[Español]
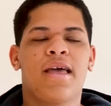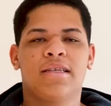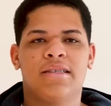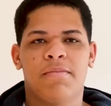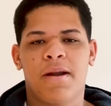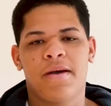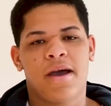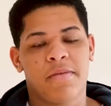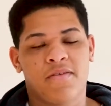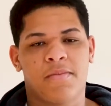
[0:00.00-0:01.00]
siempre
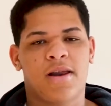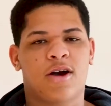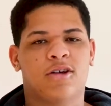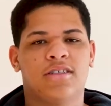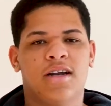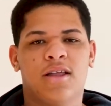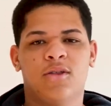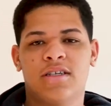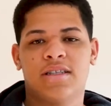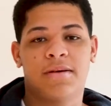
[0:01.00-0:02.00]
veía a mi familia
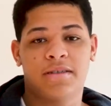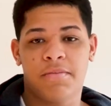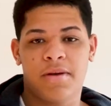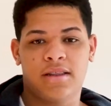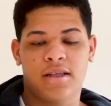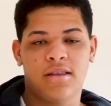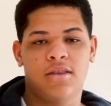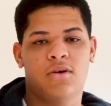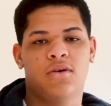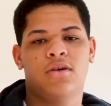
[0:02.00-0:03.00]
cocinando, estaba siempre
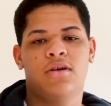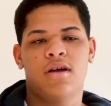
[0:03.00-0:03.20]
atento.